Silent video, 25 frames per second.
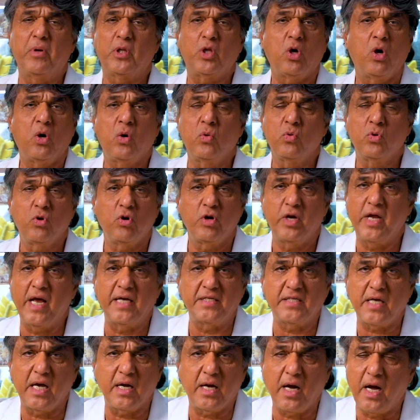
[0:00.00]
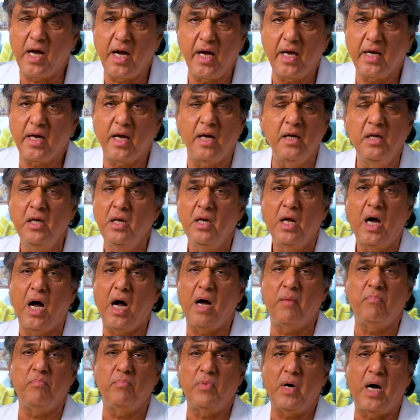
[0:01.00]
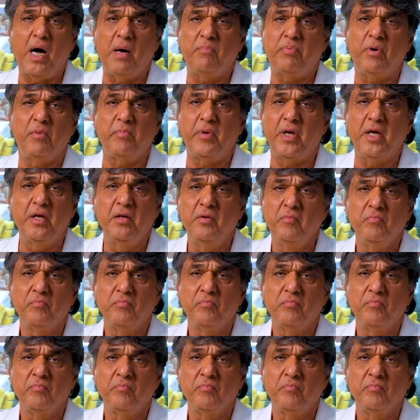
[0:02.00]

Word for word: बताओ उन्होंने ऐसा कहा है क्या आप आप हमें